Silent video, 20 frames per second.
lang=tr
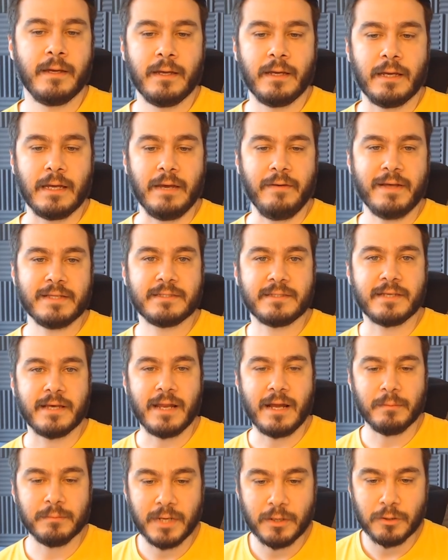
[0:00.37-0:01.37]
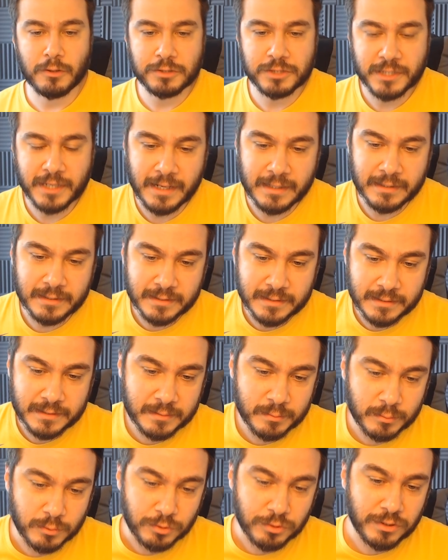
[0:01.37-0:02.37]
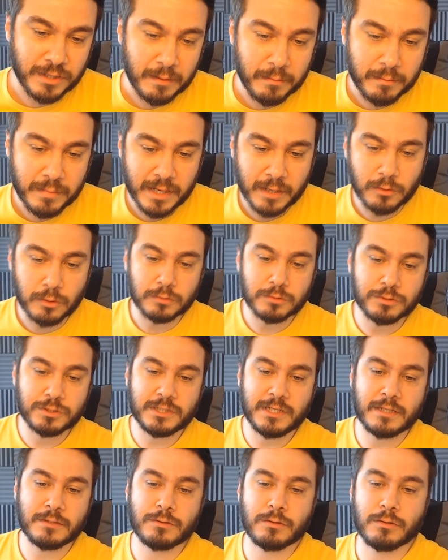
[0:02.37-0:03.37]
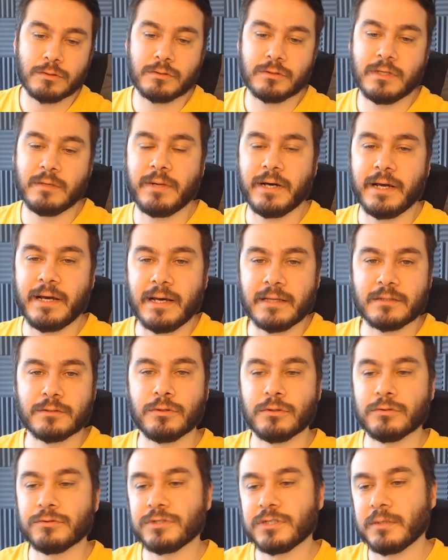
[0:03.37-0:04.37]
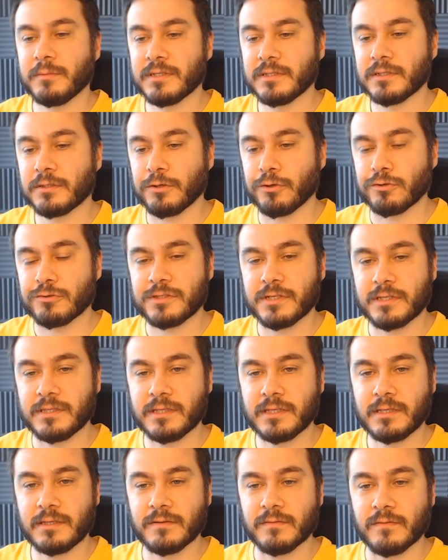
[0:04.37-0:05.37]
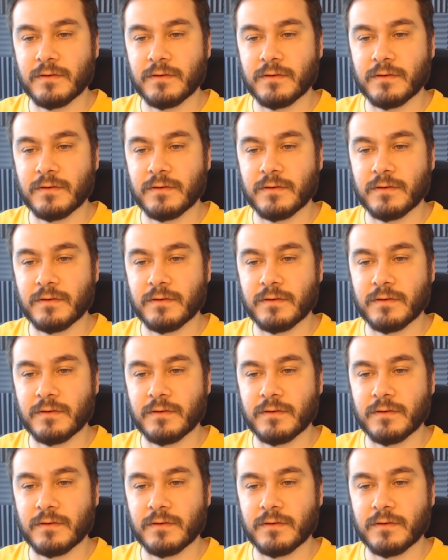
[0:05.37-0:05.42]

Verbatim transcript: Evet selamlar hoş geldiniz. Bugün NBA konuşacağız sonunda. Bayağıdır konuşamadık özledik.